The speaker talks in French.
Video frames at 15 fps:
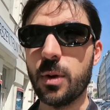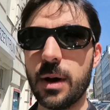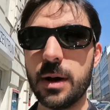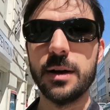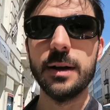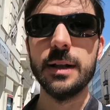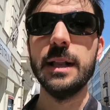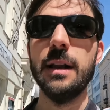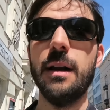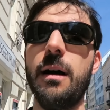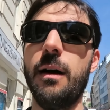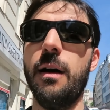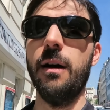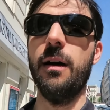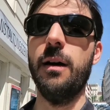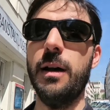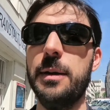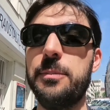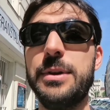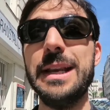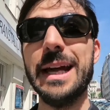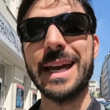Quoi. Euh,
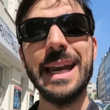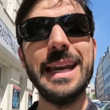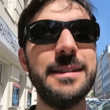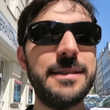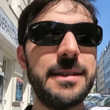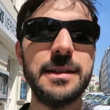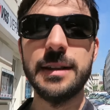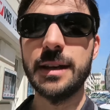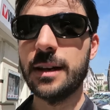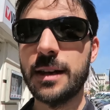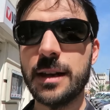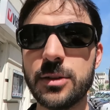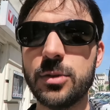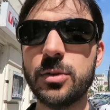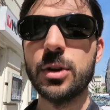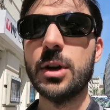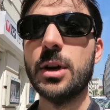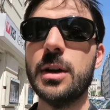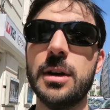et puis la qualité derrière de,